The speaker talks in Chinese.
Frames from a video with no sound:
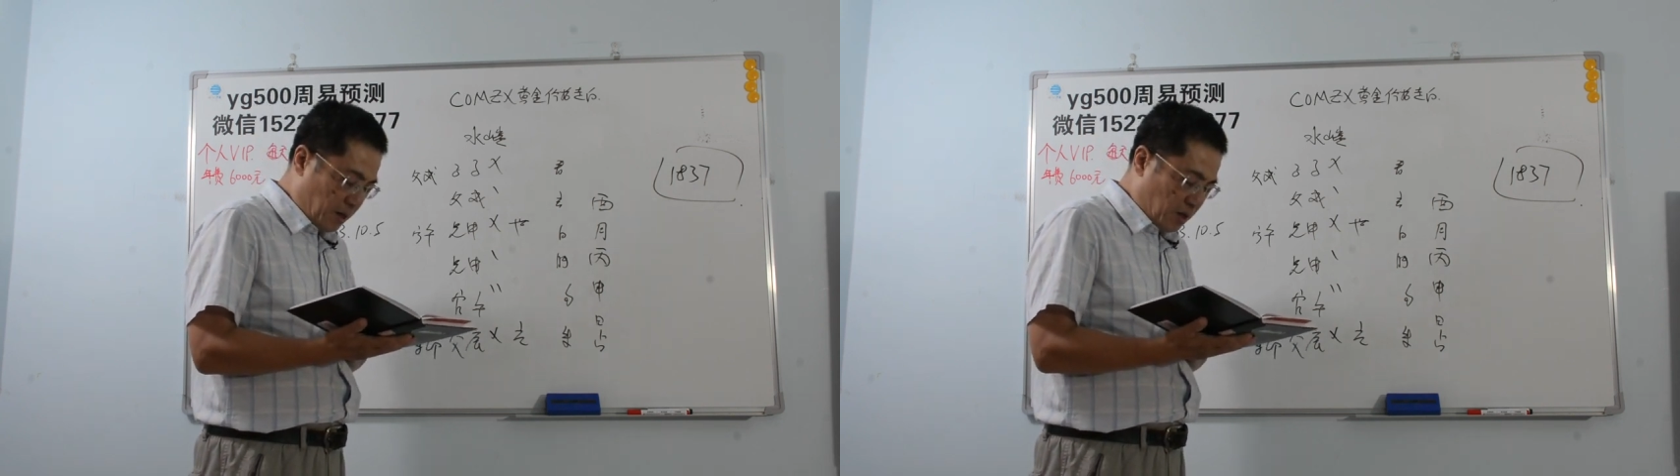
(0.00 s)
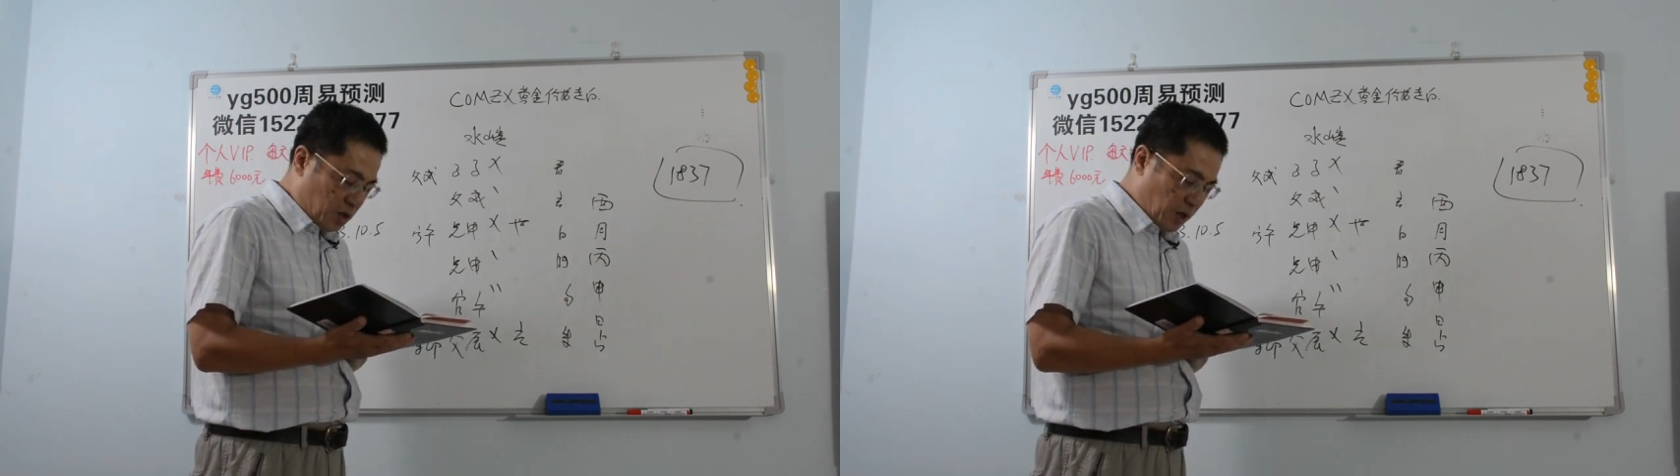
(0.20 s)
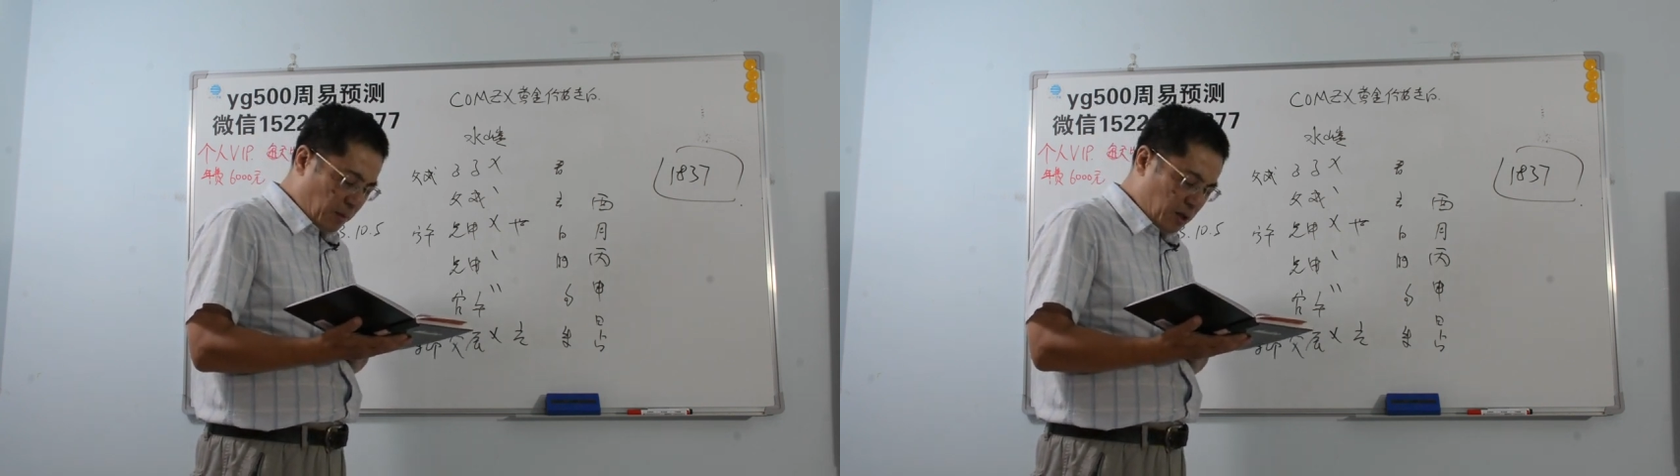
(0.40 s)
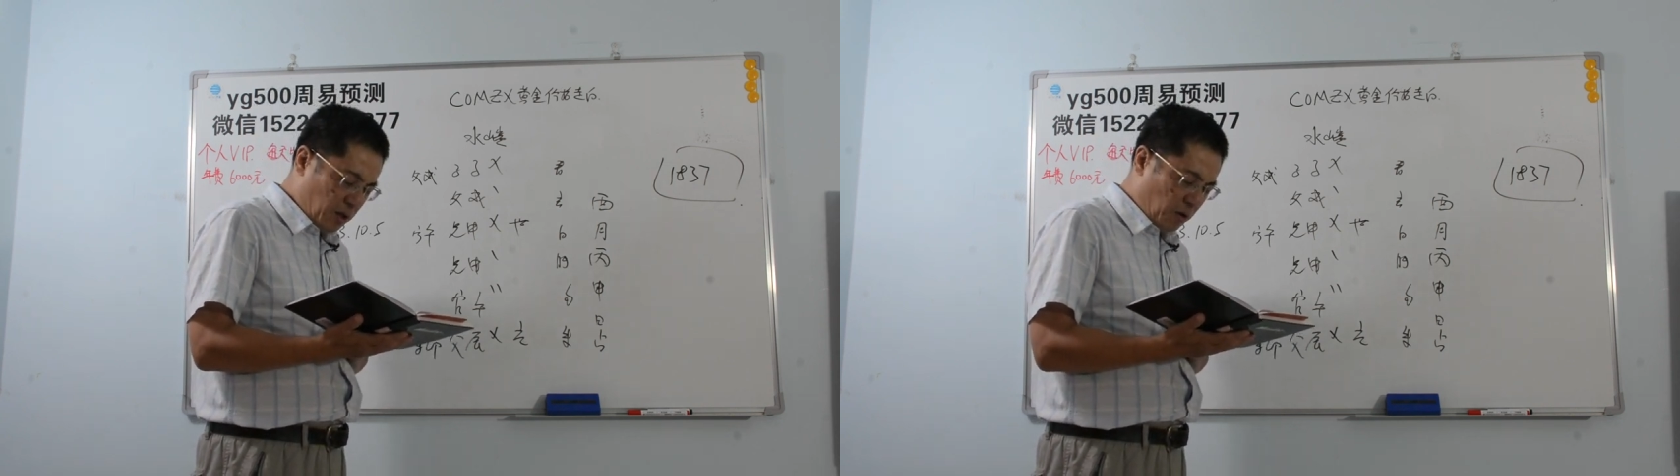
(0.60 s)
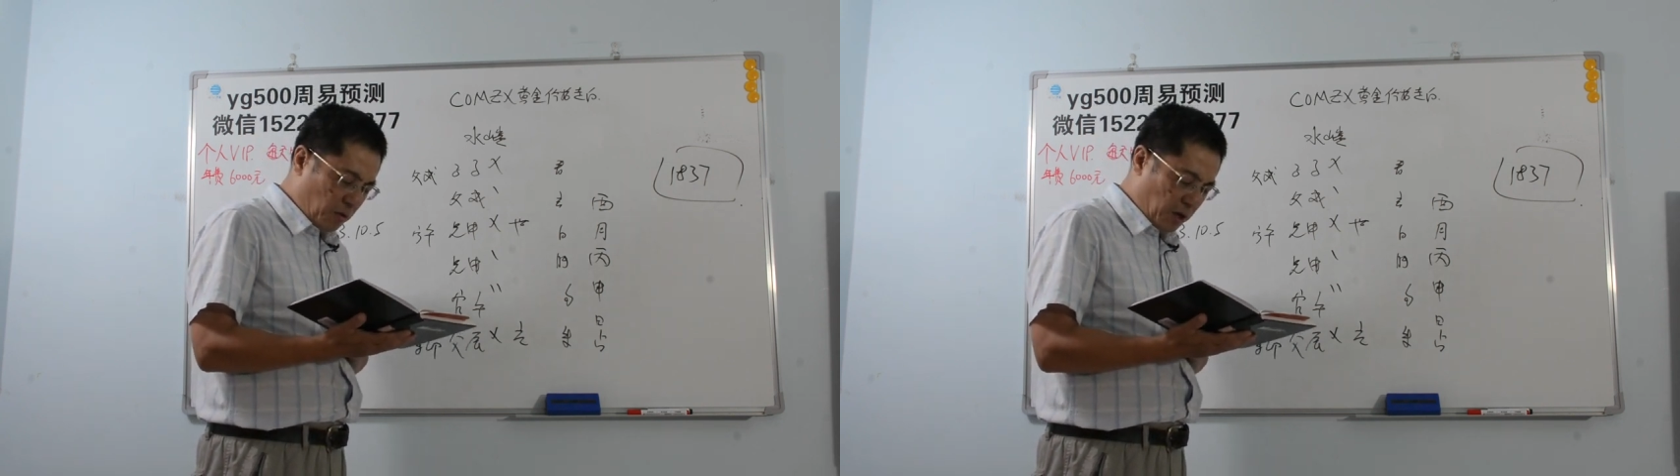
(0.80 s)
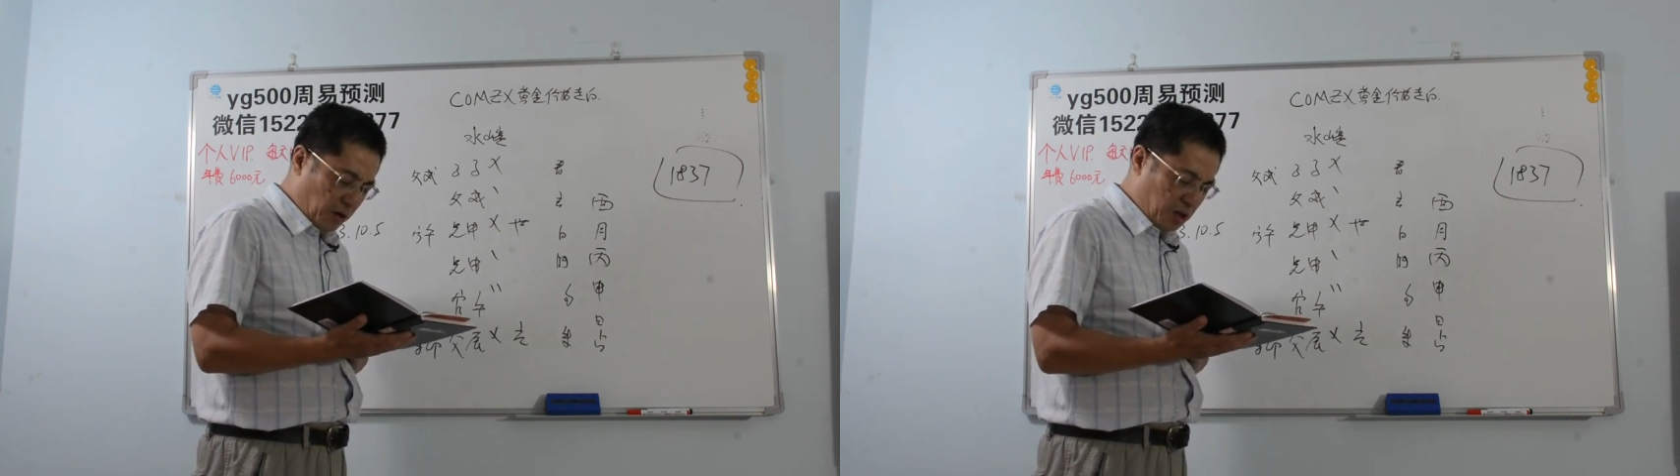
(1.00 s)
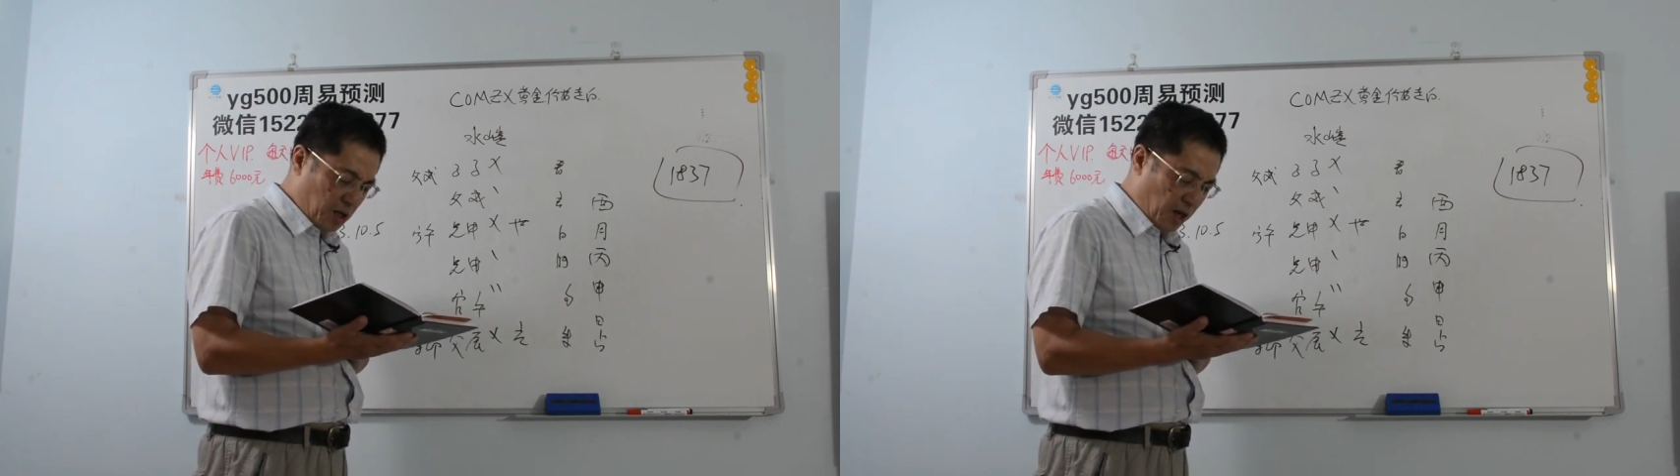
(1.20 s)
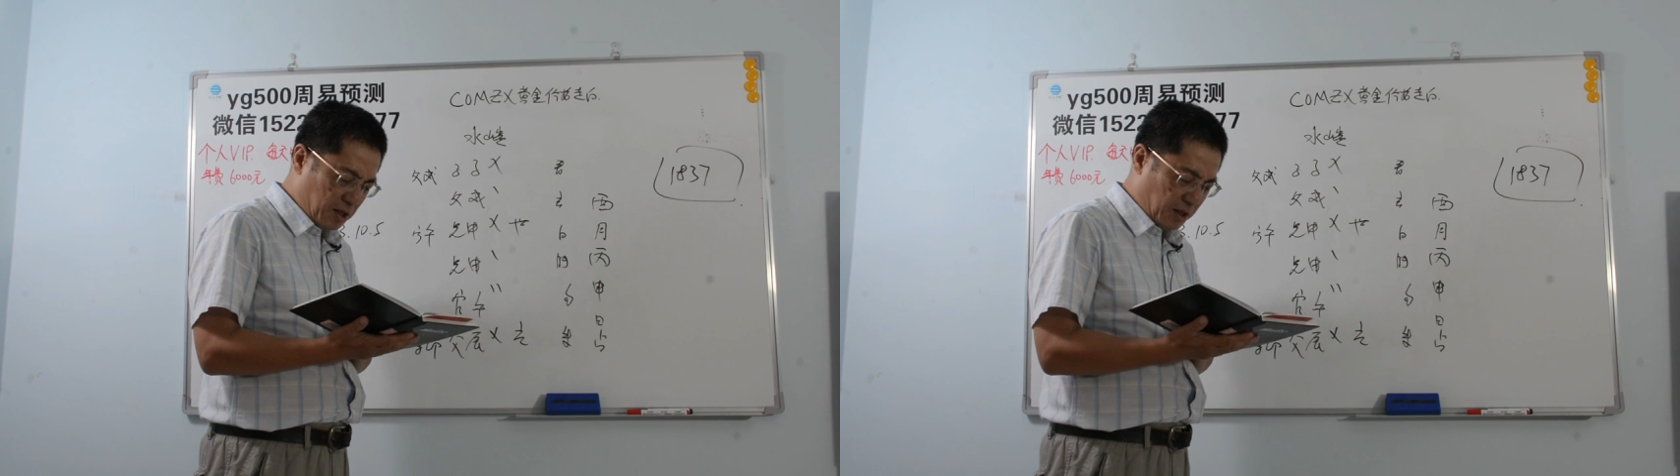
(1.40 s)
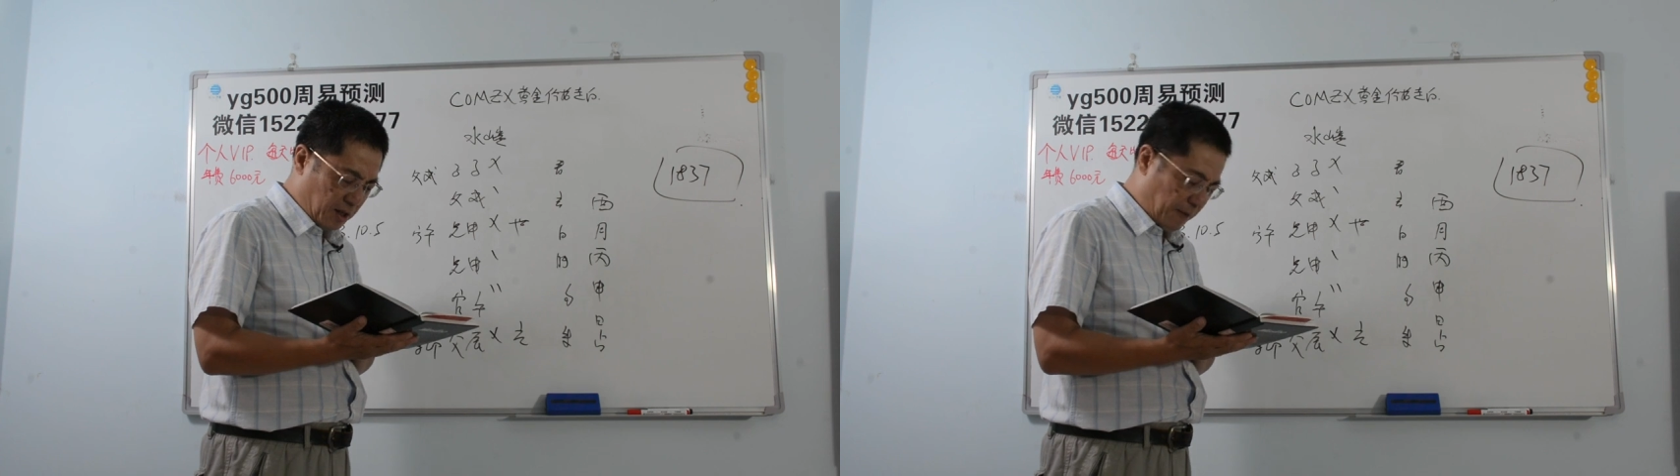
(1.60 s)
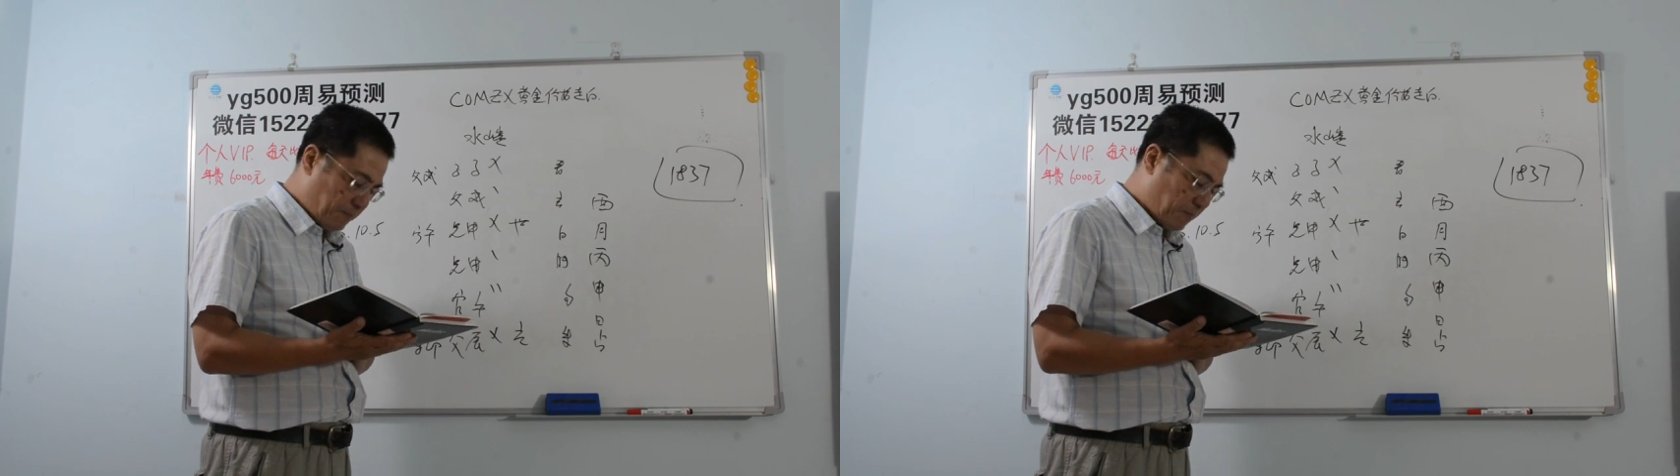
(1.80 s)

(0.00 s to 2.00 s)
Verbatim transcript: 什么时候会有上涨呢？